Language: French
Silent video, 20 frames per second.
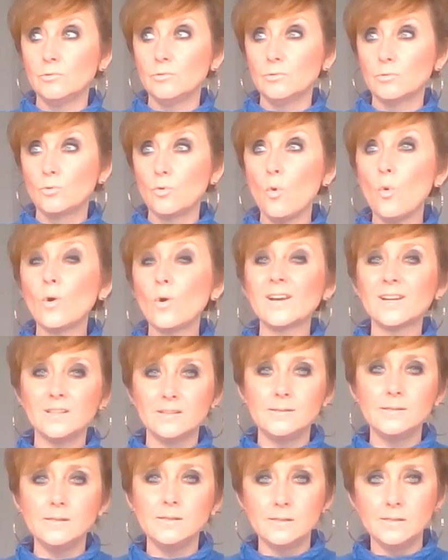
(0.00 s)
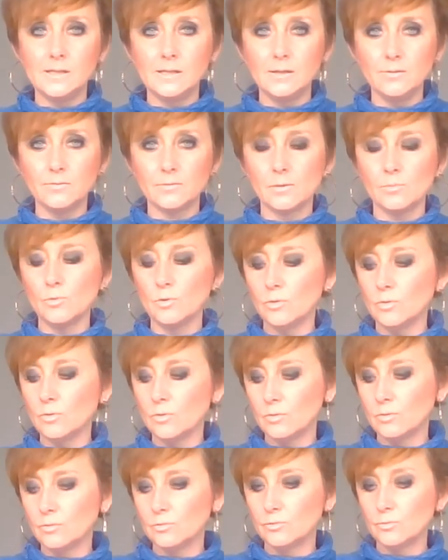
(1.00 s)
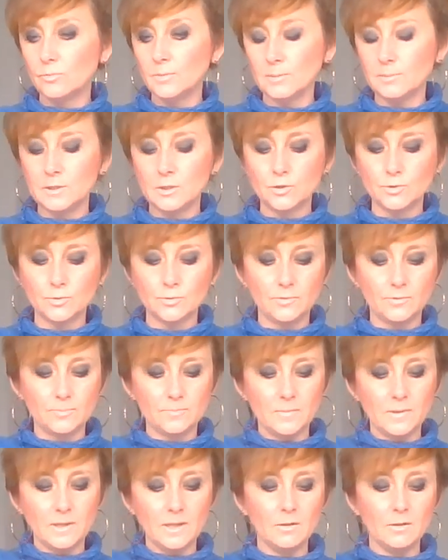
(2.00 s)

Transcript: de concrétiser vraiment de bien belles choses.